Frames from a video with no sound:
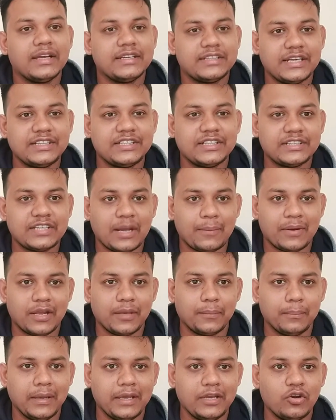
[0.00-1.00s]
সেই সাথে আমার
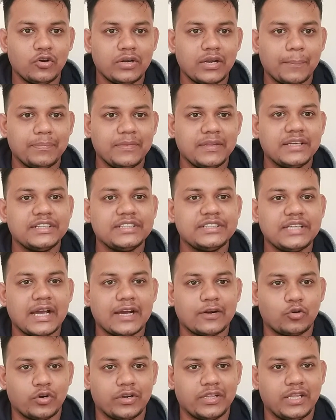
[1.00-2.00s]
এই ভিডিওটি আপনি
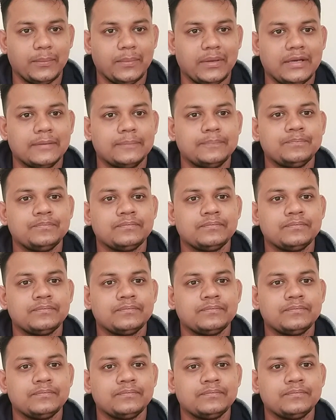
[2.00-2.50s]
শেয়ার করে দেবেন